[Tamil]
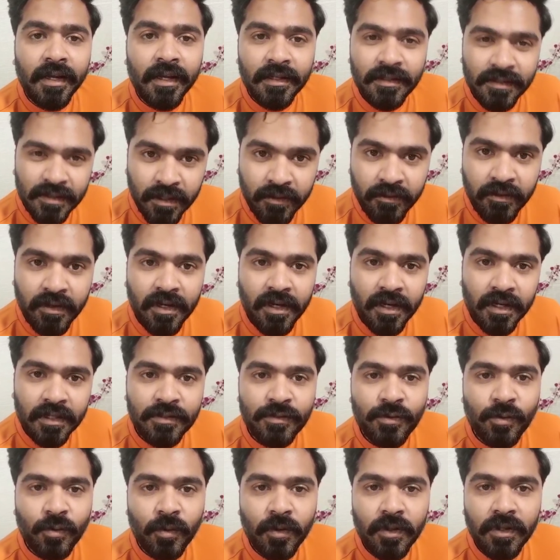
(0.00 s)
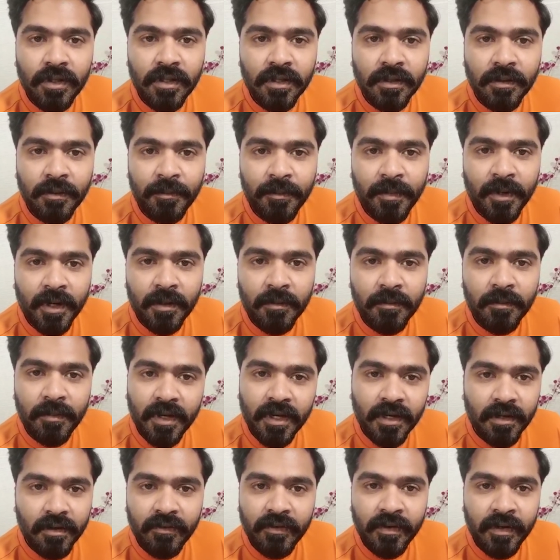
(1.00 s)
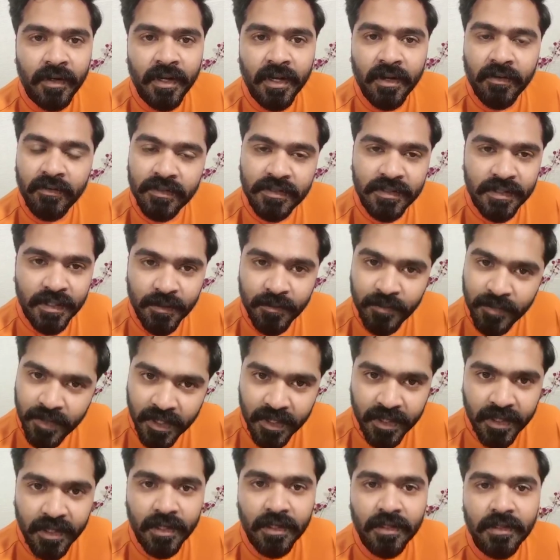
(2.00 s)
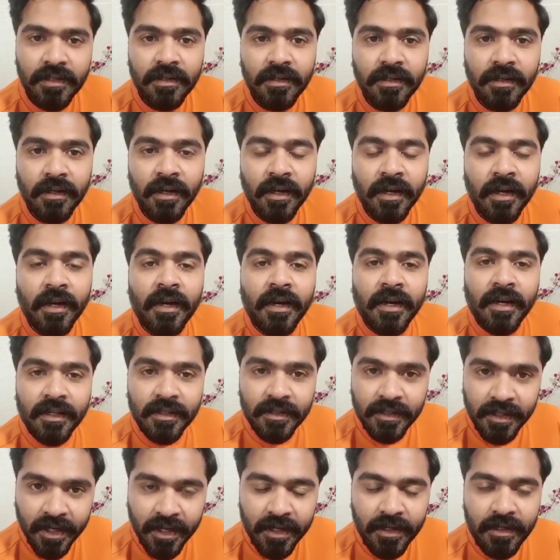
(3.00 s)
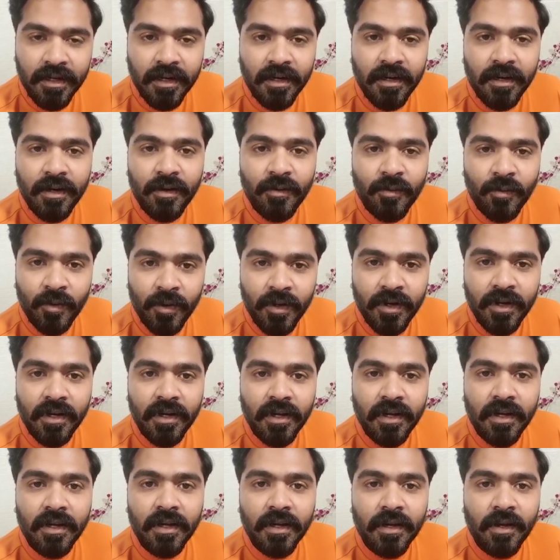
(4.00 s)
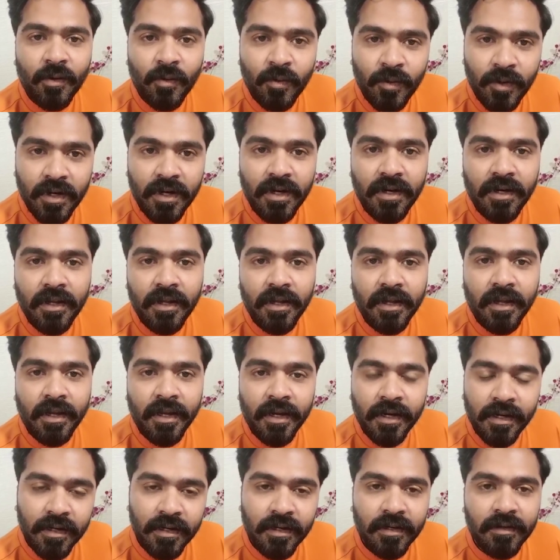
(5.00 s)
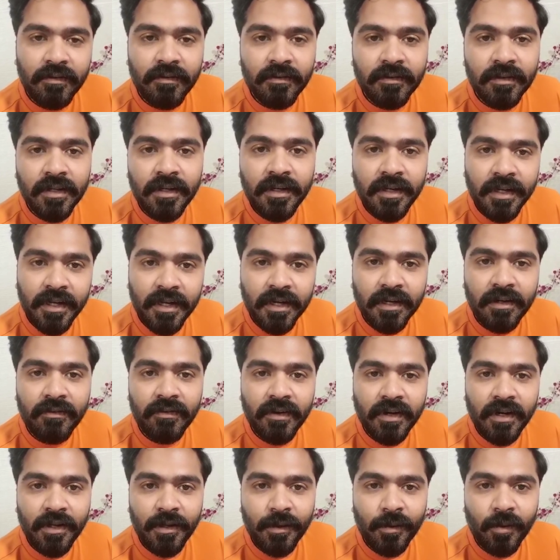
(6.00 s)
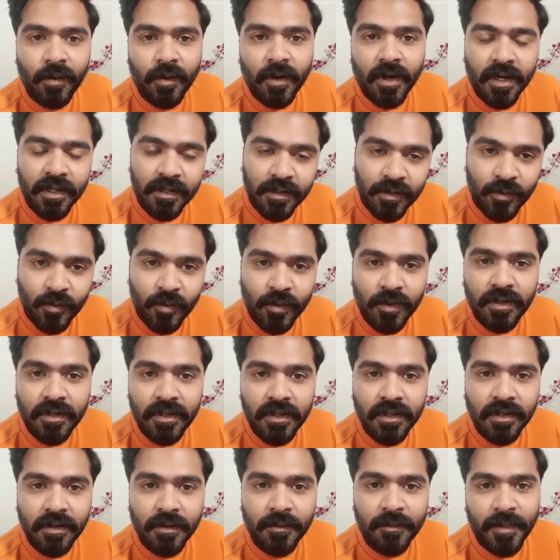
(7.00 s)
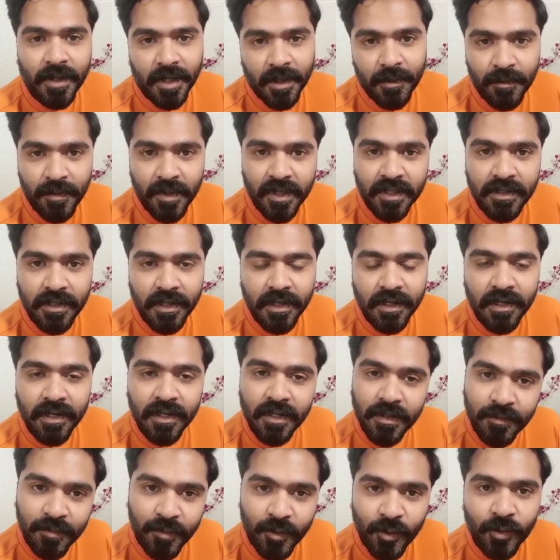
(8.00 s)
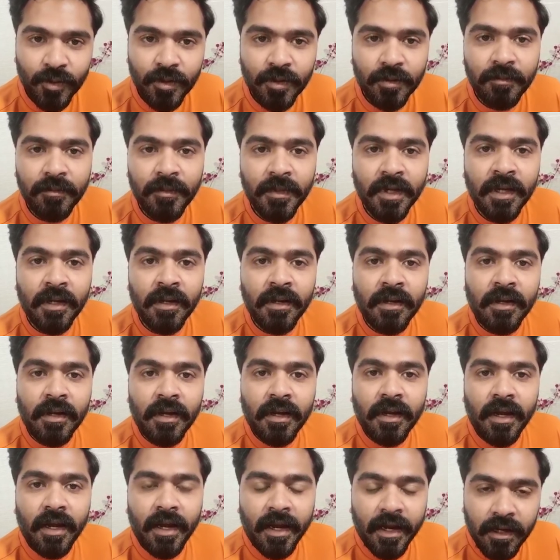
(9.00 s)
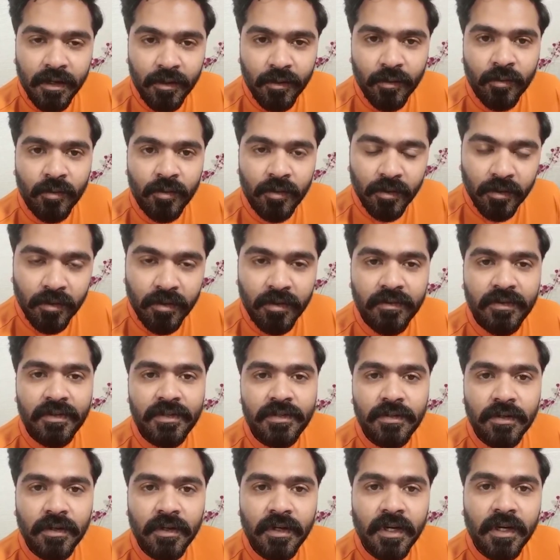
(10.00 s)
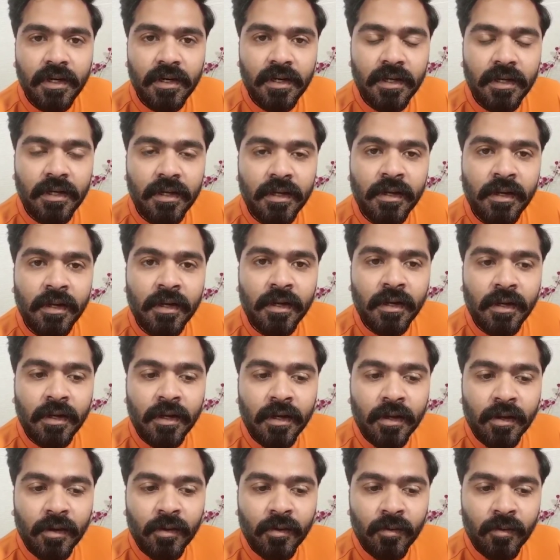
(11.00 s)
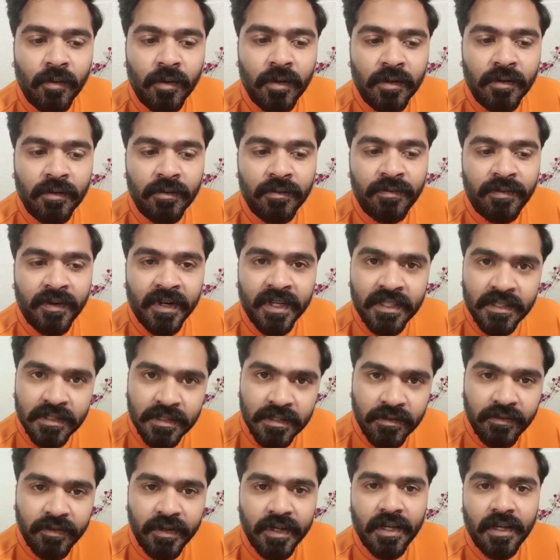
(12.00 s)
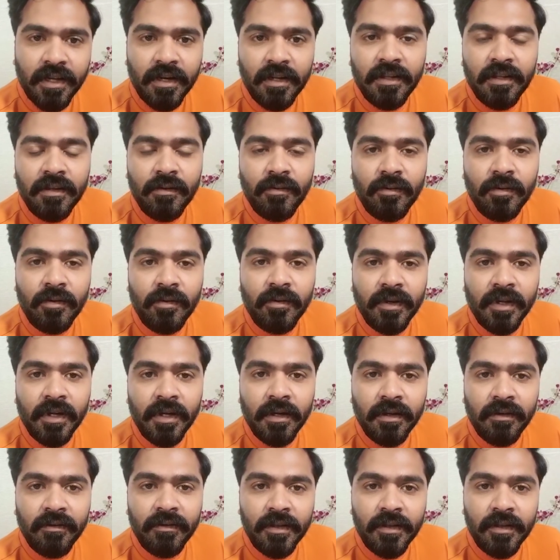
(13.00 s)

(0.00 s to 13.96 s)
எக்ஸ்ட்ராவாக காசு கொடுத்து படம் பார்க்க வேண்டிய அவசியம் கிடையாது தியேட்டரில் ஒழுங்காக கவுண்டரில் என்ன இருந்து டிக்கெட் விலையோ அதை கொடுத்து படம் பார்த்தீங்கன்னா போதும் அண்ட் இன்னொரு விஷயம் என்னென்னா ஒரு ஃப்ளெக்ஸ் வைக்கிறதோ இல்லை